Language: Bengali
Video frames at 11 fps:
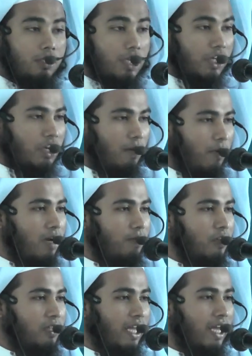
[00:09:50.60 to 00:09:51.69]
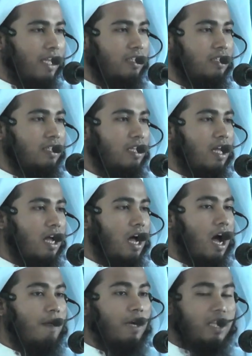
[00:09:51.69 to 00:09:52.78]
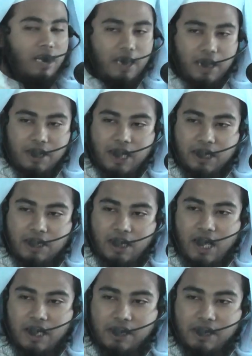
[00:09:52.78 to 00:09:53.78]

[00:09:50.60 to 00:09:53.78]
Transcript: যে সময়ের মধ্যে আমাদের এই জাতি